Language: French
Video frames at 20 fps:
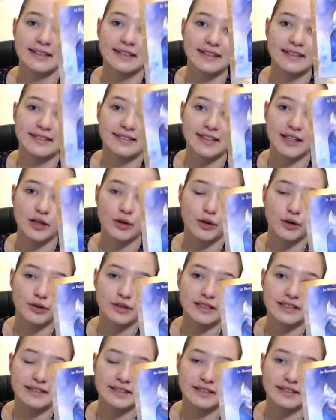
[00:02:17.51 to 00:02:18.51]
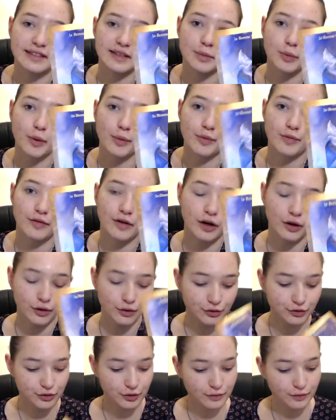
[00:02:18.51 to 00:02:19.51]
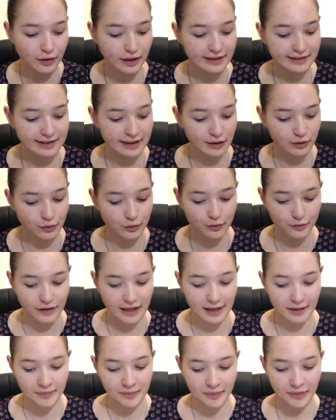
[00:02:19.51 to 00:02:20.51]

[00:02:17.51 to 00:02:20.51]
des synchronicités pour pouvoir recevoir cette nouvelle.